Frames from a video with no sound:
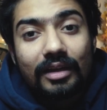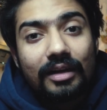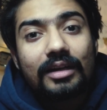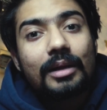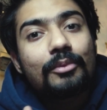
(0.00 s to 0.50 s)

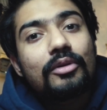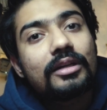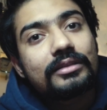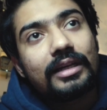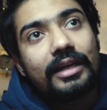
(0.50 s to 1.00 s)
अगर आपको
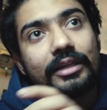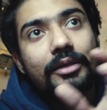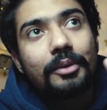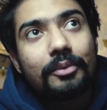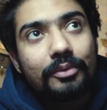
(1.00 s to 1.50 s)
लगता है
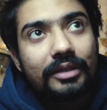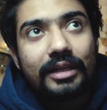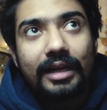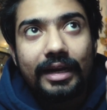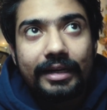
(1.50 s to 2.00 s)
कि
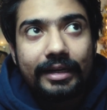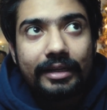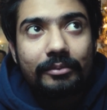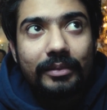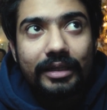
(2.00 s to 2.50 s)
उनकी
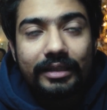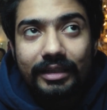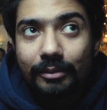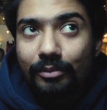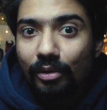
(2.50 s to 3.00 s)
एडिटिंग में
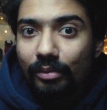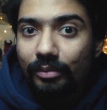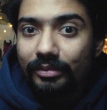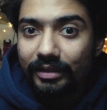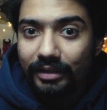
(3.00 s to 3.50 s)
ये
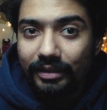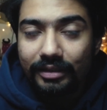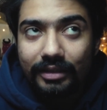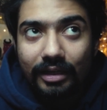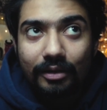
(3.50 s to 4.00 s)
प्रॉब्लम थी
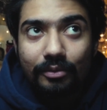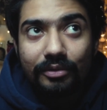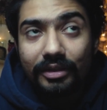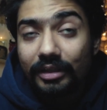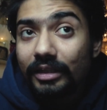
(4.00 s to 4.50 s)
या
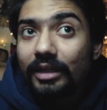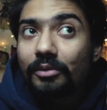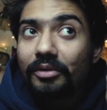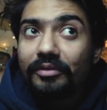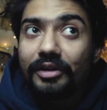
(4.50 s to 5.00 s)
उनकी की
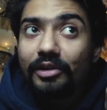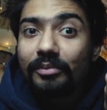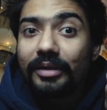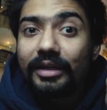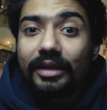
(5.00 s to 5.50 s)
कोई वीडियो
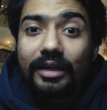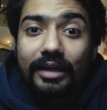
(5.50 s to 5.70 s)
में